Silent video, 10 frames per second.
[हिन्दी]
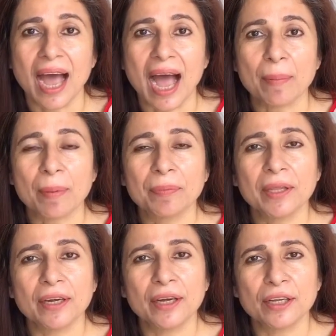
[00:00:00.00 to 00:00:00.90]
आप
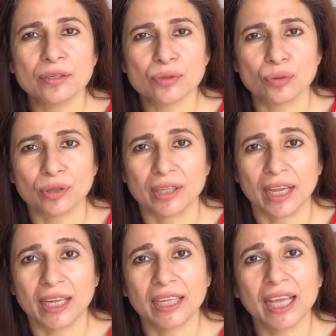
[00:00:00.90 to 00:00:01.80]
अपनी रीडिंग्स को
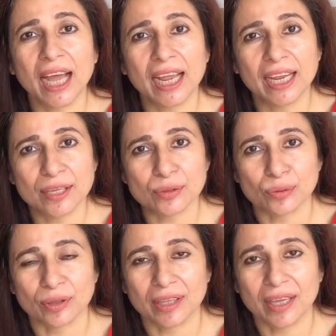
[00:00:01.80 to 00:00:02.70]
देखते आए हैं
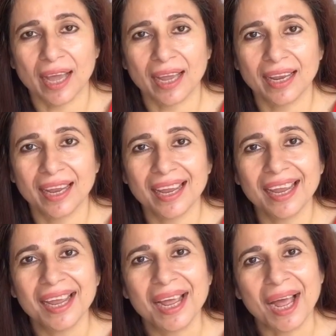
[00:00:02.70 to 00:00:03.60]
सुनते आए
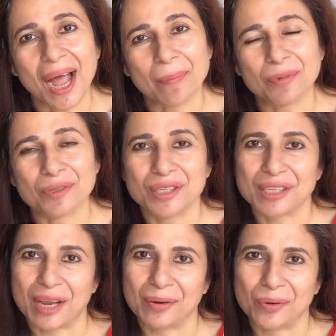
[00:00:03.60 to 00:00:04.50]
हैं आप उसी
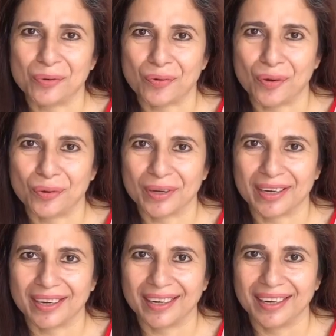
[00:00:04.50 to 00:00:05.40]
साइन को फॉलो
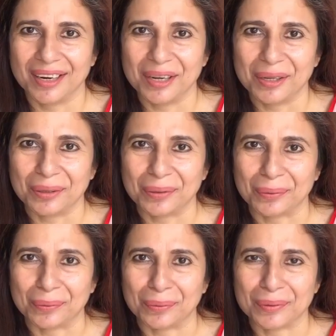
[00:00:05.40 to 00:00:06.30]
करें
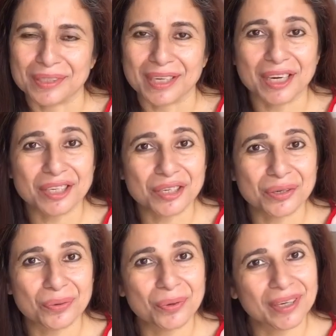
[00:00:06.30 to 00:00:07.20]
तो चलिए जी
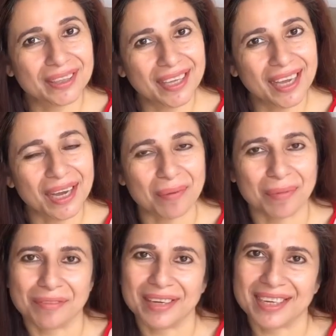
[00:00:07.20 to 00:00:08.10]
शुरू करते हैं
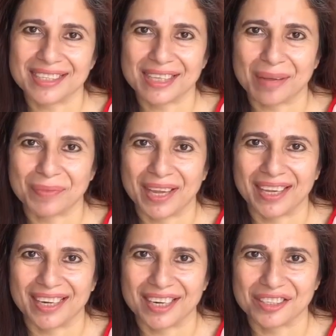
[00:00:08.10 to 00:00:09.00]
कमिंग वीक का
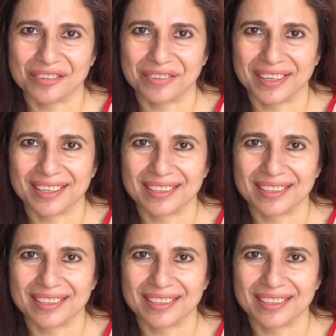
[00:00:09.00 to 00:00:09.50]
साप्ताहिक राशिफल